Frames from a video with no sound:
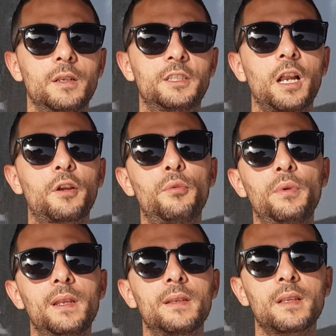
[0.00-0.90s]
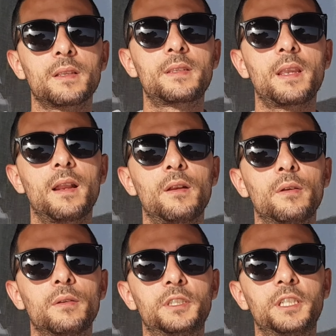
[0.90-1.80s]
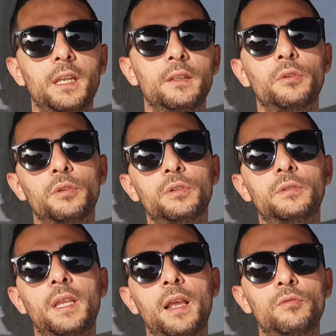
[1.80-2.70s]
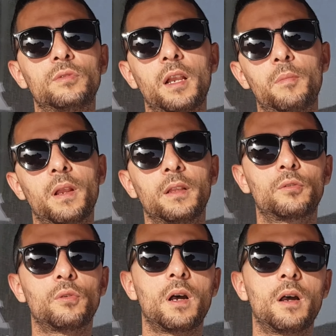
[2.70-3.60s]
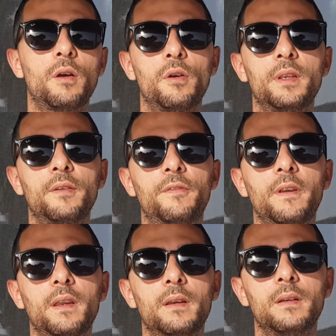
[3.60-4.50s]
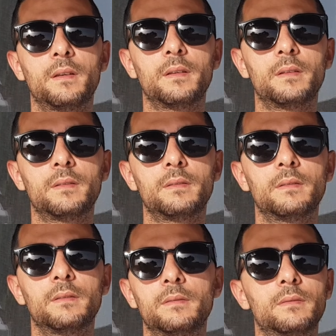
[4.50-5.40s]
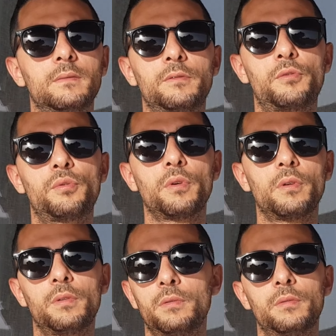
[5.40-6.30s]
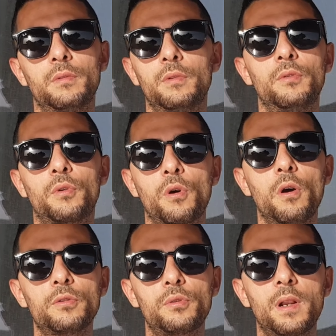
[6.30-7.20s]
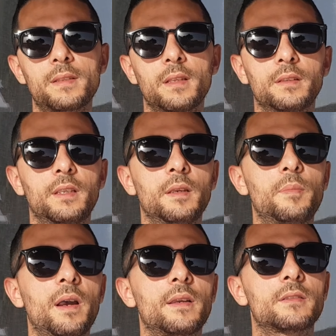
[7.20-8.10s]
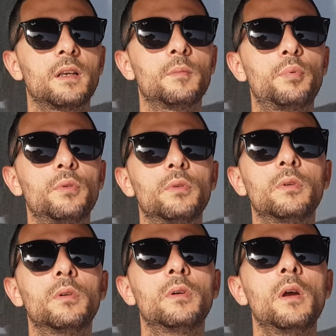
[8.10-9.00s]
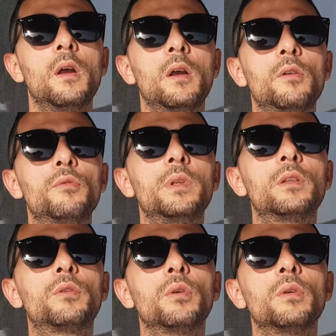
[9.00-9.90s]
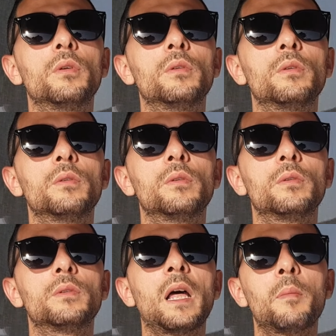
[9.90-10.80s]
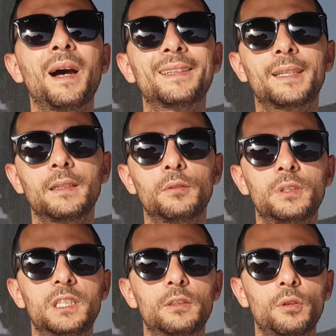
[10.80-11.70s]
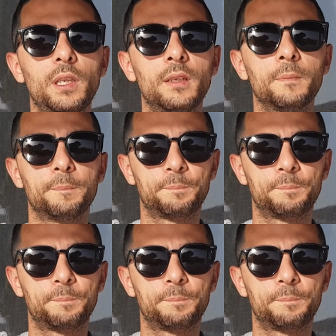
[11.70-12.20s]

Chaque huile essentielle tirée de telle ou telle plante aura un effet sur le corps, sur la santé, par exemple l'huile d'arbre à thé de titri